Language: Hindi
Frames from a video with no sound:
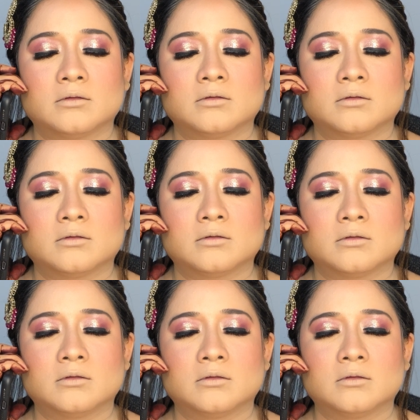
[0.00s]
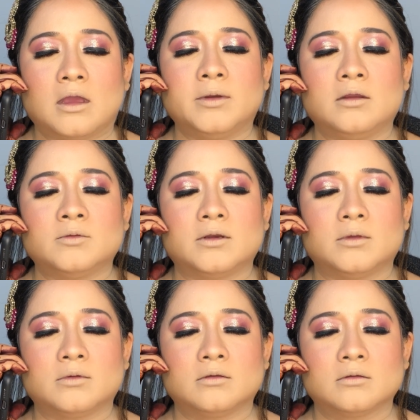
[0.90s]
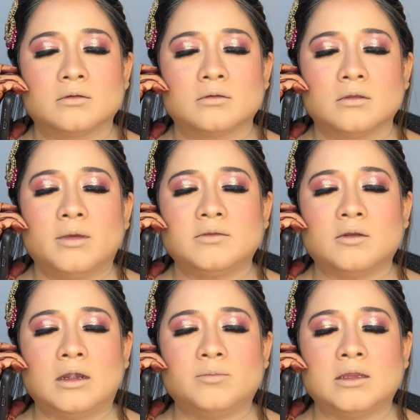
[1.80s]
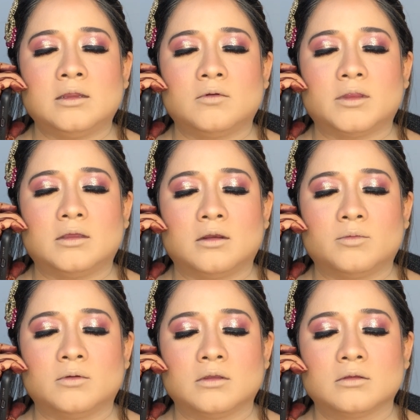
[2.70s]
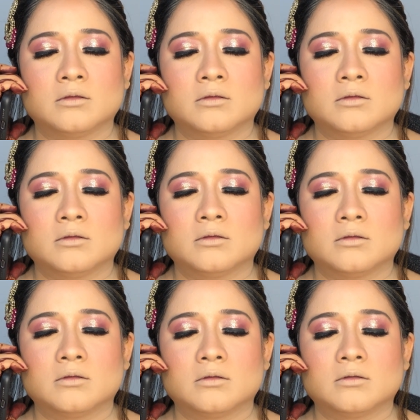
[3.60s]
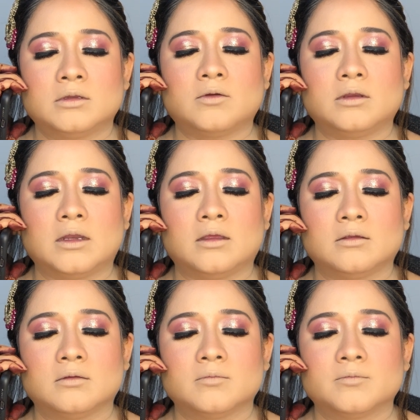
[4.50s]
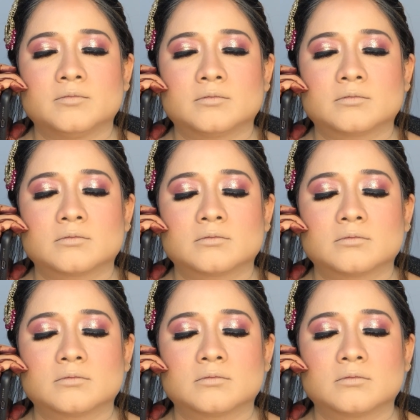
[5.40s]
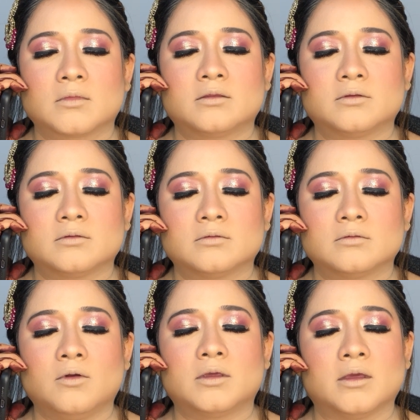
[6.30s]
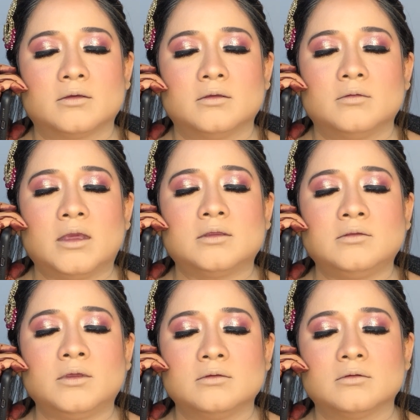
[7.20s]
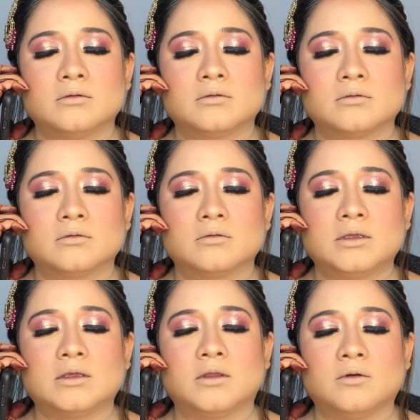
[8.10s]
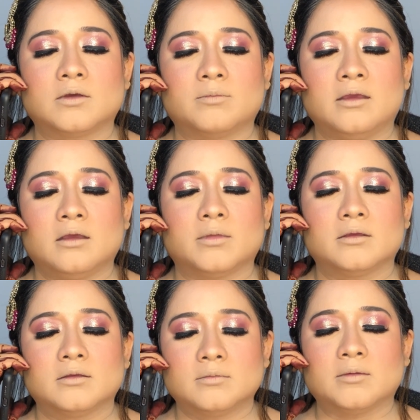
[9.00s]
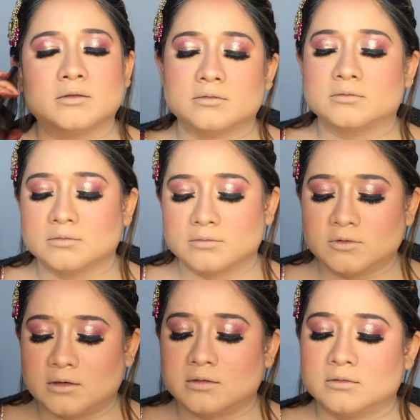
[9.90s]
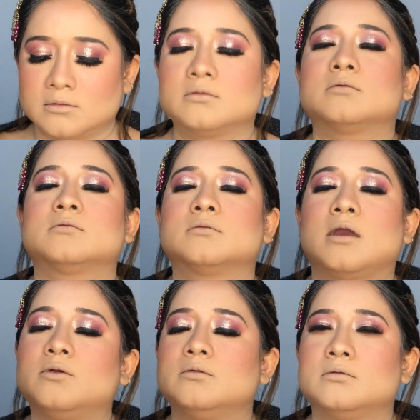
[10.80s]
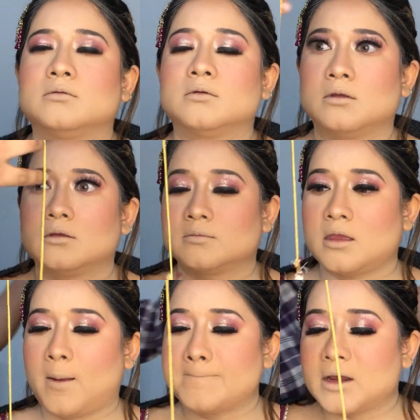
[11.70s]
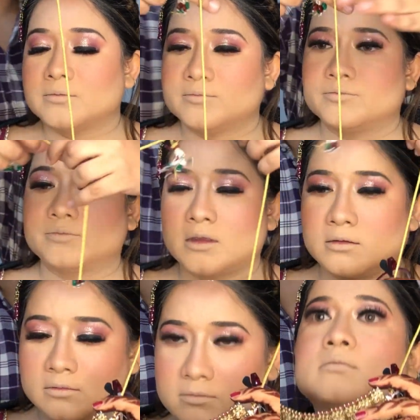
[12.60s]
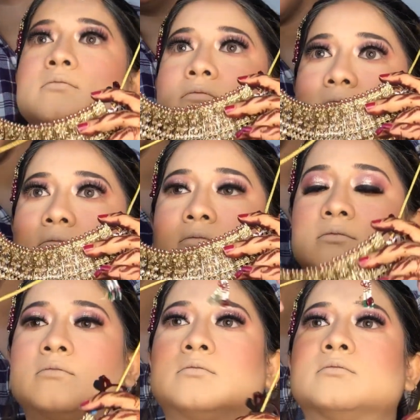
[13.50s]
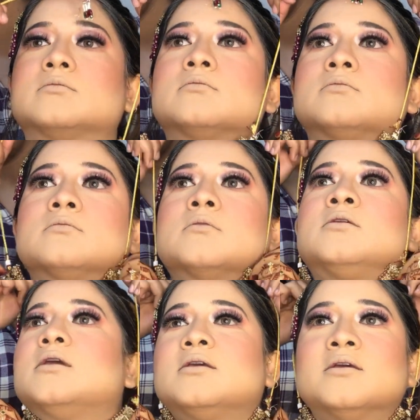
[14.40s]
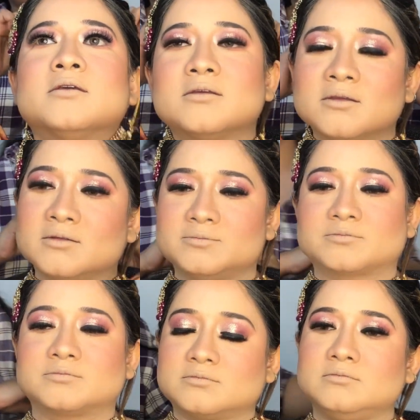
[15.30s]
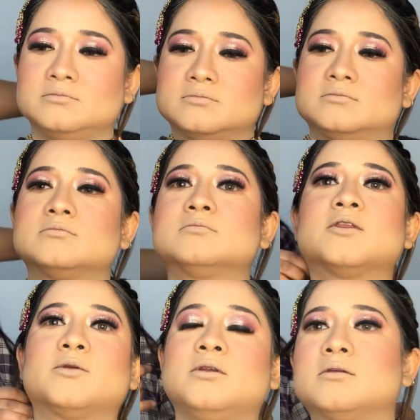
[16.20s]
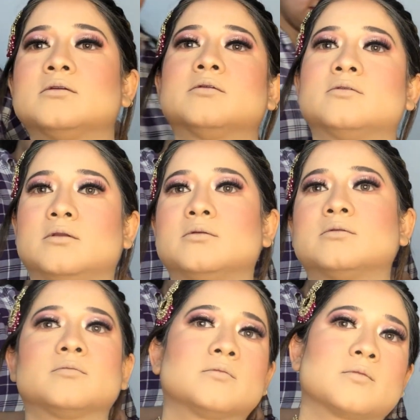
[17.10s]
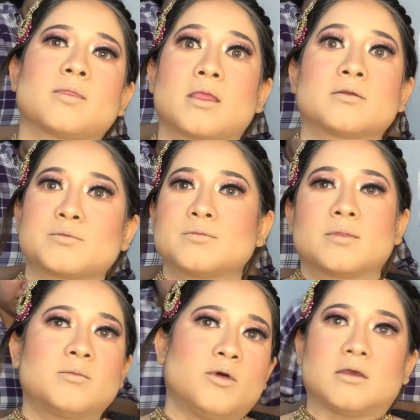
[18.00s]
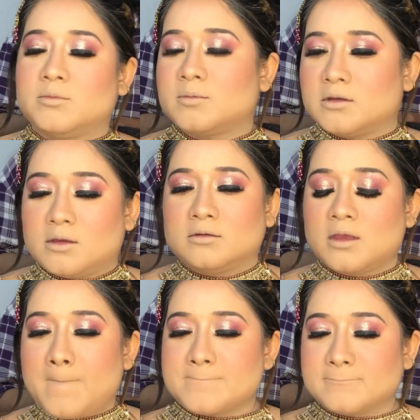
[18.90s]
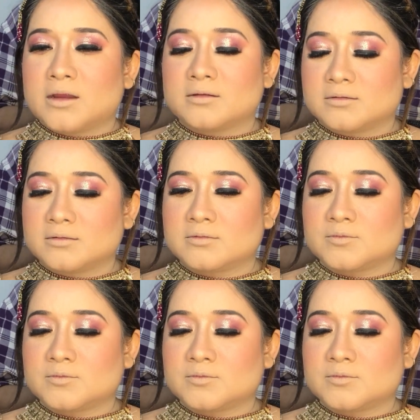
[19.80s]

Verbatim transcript: यू कैन सी हमारी जो ब्राइड है वो बहुत बिजी हो रखी है बातें करने में बिकॉज उसने अपनी पूरी शादी खुद अरेंज की थी सो शी वॉज़ वेरी बिजी मैनेजिंग ऑल द वर्क वाइल डूइंग हर मेकअप वाइल गेटिंग हर मेकअप डन एंड नाउ इज़ टाइम फॉर द ज्वेलरी हमने ज्वेलरी बनाई है अपने ब्राइड को सी हमारी जो ब्राइड थी वो बॉम्बे की थी उसने सारी